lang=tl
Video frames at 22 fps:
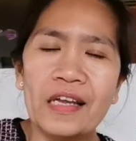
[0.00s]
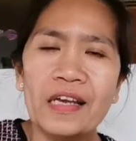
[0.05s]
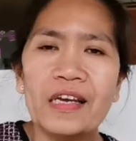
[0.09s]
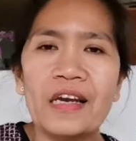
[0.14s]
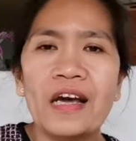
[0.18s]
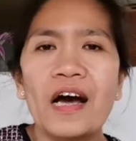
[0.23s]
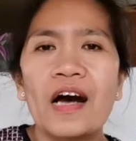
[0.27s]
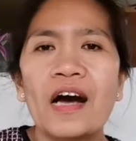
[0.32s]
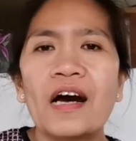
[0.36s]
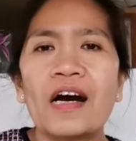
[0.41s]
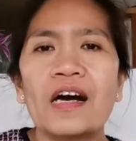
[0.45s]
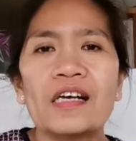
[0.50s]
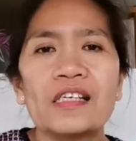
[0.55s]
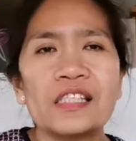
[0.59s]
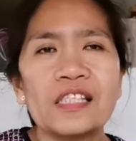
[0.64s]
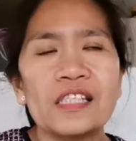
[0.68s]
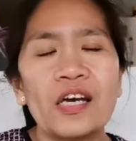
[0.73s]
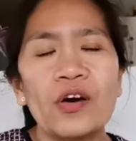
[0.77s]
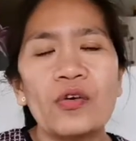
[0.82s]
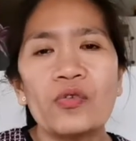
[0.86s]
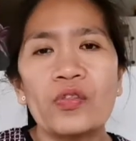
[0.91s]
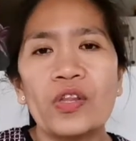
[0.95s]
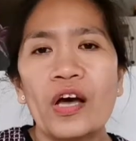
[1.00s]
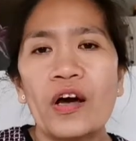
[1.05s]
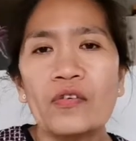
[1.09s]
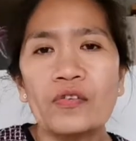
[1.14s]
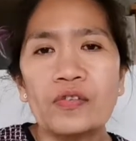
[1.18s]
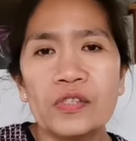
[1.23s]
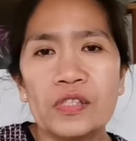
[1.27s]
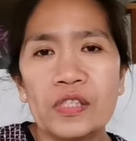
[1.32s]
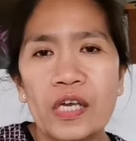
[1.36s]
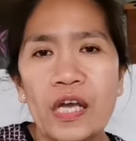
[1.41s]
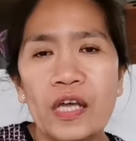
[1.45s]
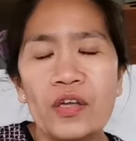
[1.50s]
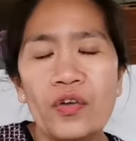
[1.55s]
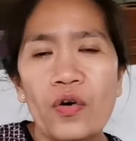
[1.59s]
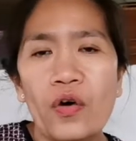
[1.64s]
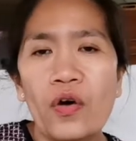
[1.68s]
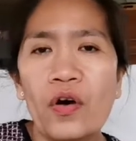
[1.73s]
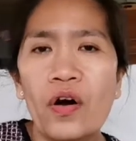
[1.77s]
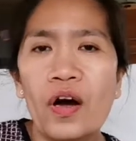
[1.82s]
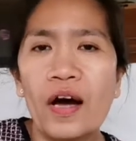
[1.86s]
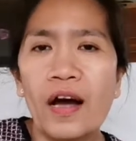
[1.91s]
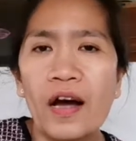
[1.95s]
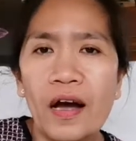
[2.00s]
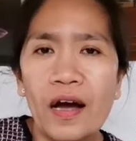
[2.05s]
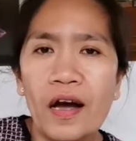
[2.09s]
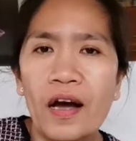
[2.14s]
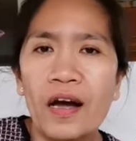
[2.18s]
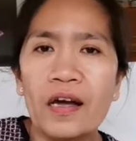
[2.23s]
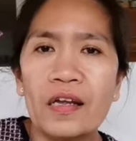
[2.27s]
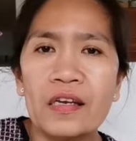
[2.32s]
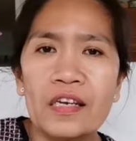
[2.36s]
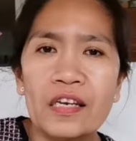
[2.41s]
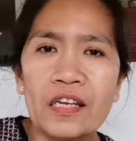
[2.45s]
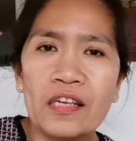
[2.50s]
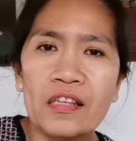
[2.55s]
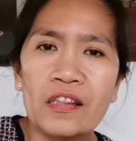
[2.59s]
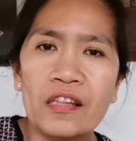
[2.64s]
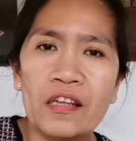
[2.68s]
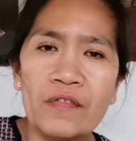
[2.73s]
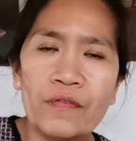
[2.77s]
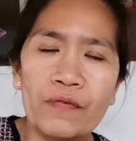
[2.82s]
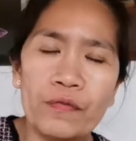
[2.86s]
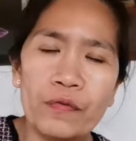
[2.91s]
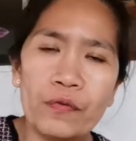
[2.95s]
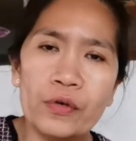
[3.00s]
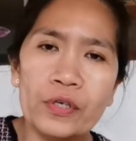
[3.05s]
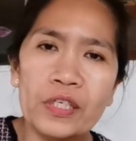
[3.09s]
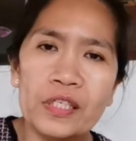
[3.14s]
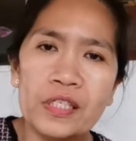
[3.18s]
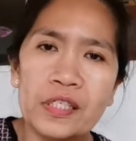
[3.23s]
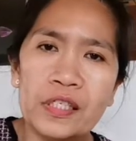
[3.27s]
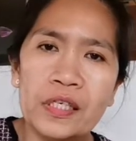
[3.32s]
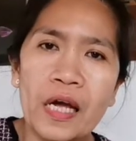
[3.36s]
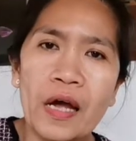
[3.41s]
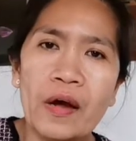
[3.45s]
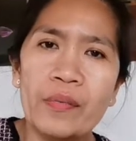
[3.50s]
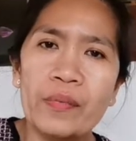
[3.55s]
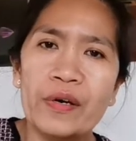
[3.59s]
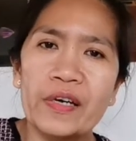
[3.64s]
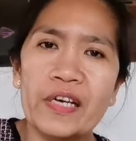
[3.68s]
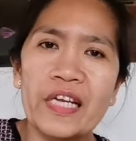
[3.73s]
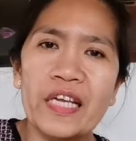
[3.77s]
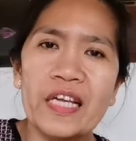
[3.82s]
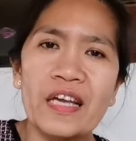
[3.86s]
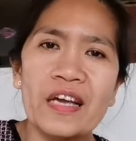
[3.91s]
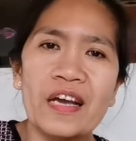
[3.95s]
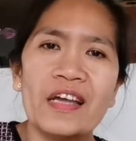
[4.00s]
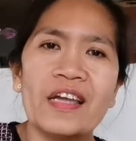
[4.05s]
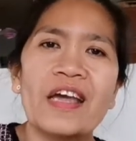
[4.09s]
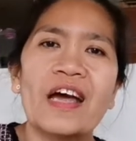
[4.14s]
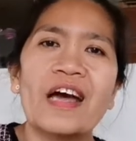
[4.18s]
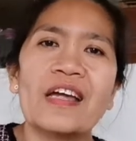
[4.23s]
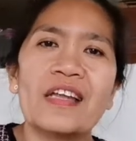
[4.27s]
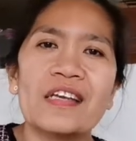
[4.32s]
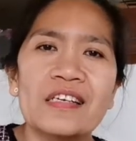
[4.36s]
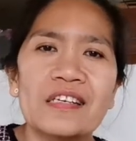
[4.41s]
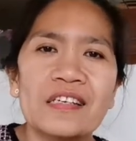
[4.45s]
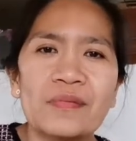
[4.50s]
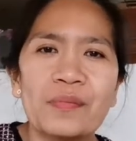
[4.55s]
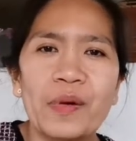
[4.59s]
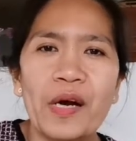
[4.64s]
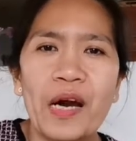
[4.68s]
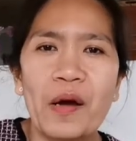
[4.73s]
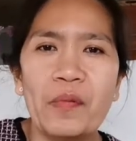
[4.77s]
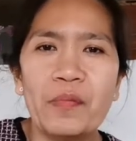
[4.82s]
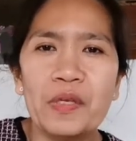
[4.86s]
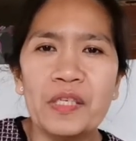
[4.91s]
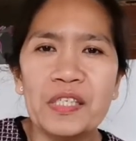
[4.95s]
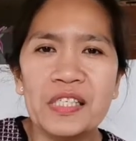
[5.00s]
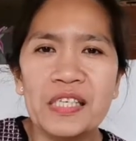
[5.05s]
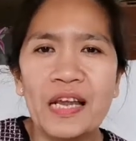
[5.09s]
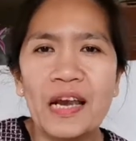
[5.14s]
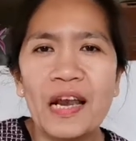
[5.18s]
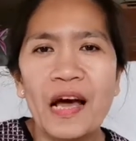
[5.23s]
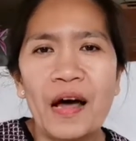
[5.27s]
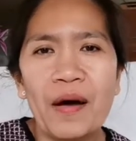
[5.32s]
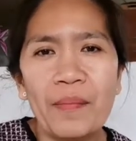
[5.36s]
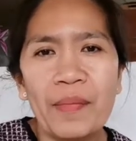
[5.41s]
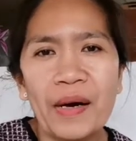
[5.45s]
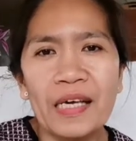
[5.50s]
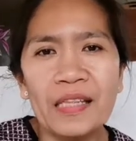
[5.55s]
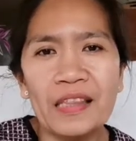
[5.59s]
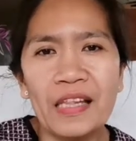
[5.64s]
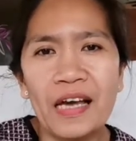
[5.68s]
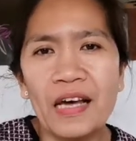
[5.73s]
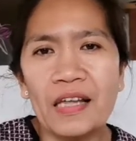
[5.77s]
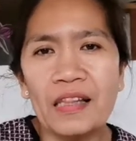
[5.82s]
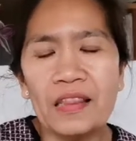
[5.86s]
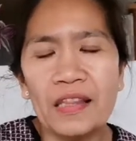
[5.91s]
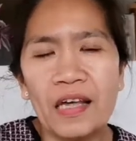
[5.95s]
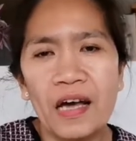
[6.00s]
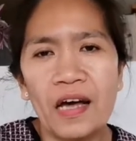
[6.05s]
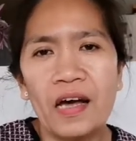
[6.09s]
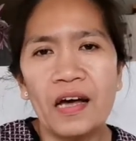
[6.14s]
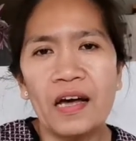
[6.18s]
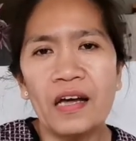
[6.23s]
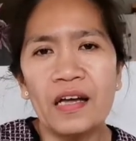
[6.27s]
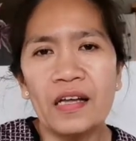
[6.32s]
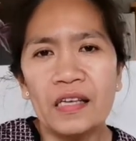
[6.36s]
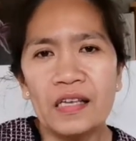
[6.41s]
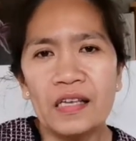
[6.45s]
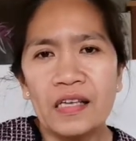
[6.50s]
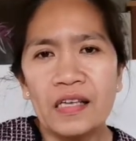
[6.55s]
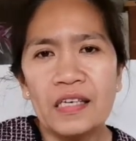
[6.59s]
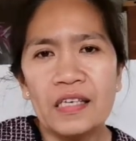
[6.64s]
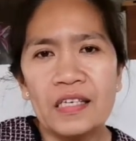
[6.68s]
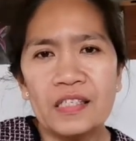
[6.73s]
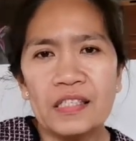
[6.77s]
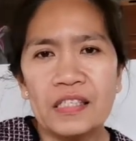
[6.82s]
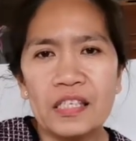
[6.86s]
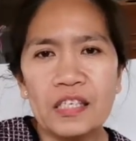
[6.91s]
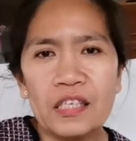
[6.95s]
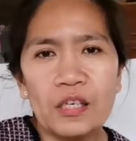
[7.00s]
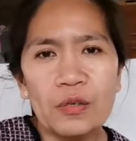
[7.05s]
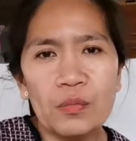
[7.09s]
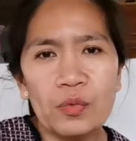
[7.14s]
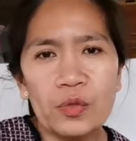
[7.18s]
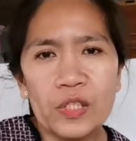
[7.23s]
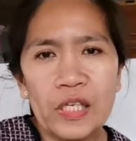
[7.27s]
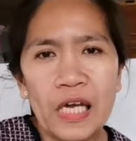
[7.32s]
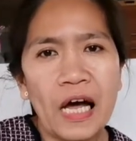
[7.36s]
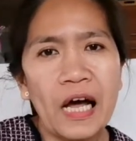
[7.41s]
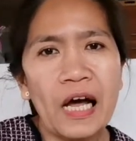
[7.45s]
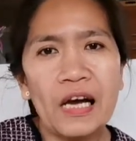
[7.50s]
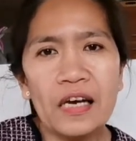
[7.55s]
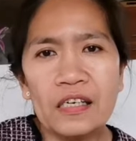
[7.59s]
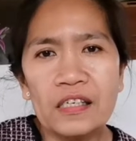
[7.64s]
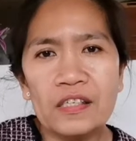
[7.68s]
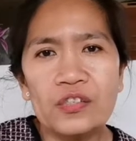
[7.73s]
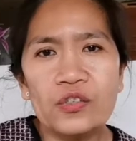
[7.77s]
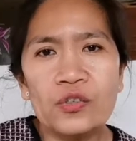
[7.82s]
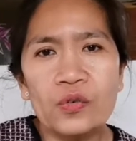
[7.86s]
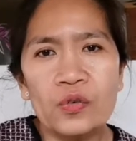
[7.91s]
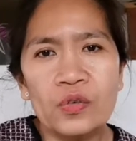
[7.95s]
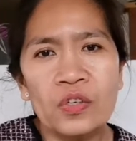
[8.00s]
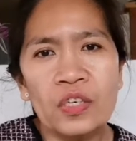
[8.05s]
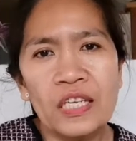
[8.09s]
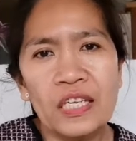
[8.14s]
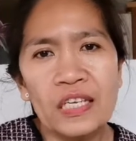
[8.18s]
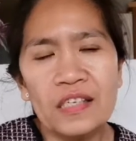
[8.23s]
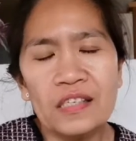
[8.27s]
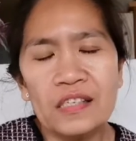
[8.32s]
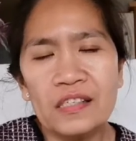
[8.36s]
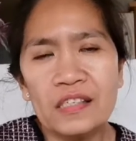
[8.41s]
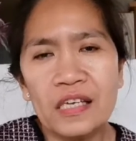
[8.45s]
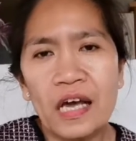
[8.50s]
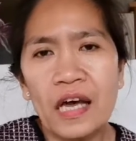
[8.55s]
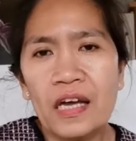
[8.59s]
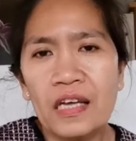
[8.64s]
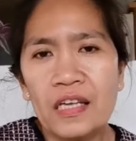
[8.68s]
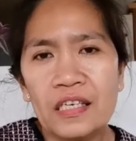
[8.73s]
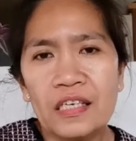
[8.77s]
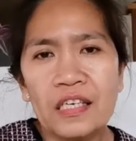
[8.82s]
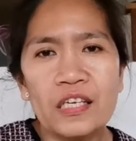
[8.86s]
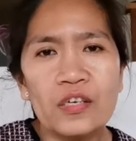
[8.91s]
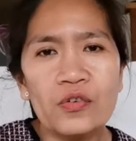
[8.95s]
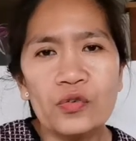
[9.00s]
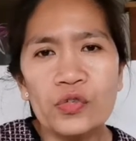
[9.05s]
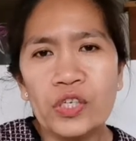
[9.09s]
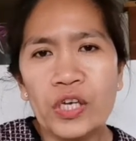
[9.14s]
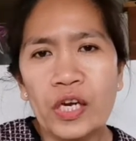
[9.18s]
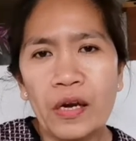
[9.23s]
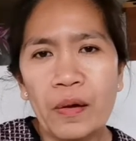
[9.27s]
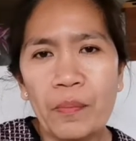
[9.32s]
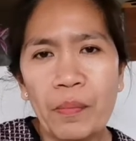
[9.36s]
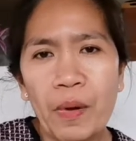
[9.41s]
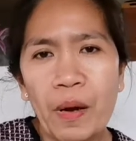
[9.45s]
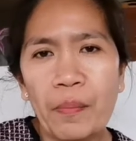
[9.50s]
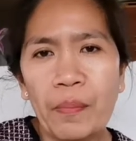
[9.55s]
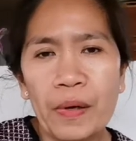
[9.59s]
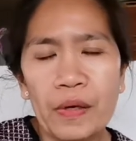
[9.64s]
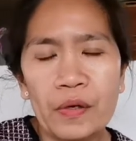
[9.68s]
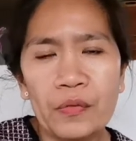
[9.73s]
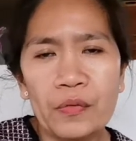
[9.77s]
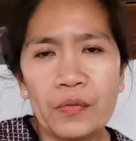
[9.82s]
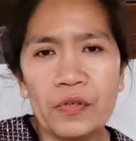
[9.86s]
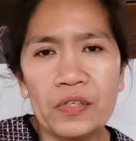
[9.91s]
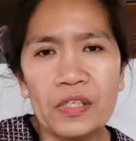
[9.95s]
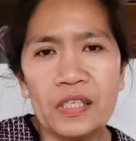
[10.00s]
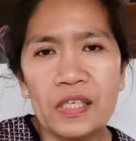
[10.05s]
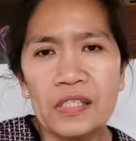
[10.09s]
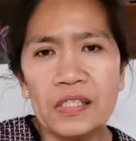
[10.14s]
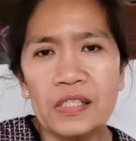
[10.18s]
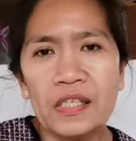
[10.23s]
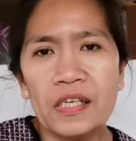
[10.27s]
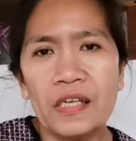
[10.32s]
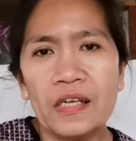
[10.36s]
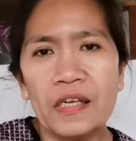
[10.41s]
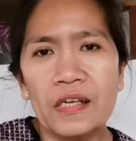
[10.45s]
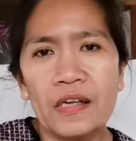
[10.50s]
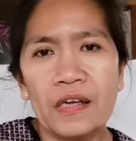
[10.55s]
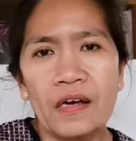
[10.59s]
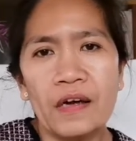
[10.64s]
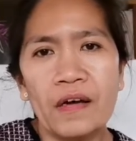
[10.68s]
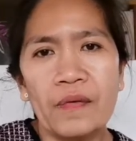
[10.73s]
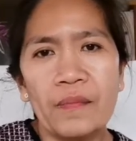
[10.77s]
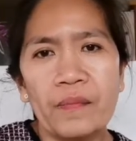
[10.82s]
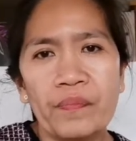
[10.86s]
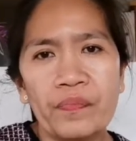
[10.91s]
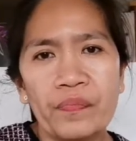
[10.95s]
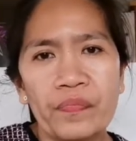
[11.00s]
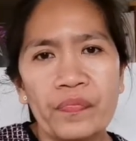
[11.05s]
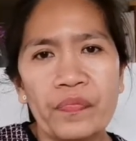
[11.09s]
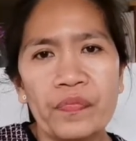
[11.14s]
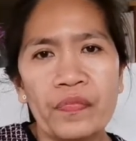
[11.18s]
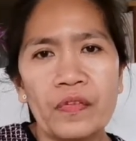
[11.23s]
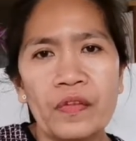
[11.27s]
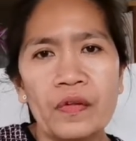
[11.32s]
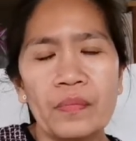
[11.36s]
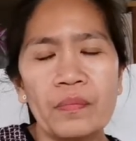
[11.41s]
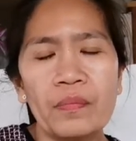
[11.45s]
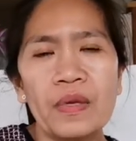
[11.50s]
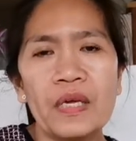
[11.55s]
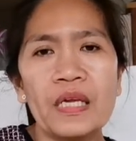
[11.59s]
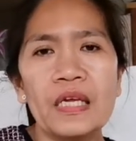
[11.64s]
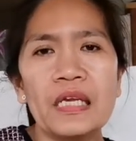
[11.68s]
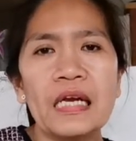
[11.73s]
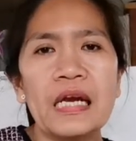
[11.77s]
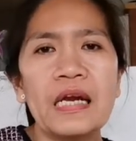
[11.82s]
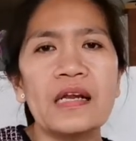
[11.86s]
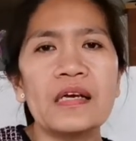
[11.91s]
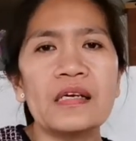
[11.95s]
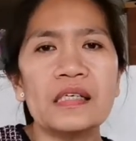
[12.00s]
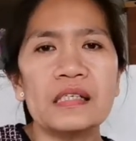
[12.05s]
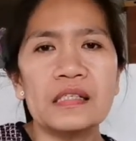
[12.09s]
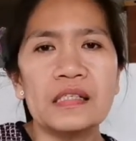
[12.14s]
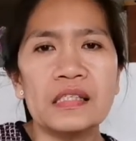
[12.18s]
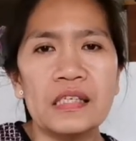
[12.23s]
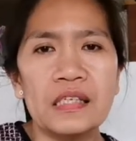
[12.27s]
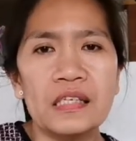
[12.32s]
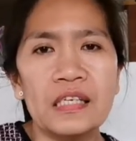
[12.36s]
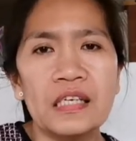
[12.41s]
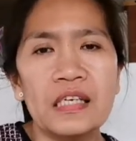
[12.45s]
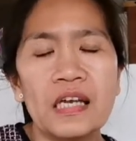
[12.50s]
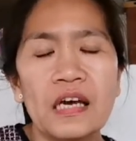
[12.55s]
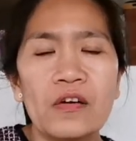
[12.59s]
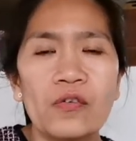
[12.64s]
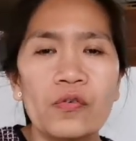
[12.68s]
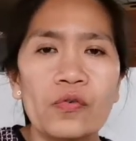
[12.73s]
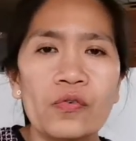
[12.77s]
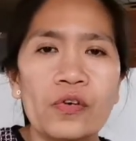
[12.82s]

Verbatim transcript: Uh, shout out sa iyo, uh, ah, Native Food Discovery. Ayan, maraming salamat at uh, sinend mo sa akin yung link niya. Hindi ko siya napapanood kasi um, bihira lang kasi din ako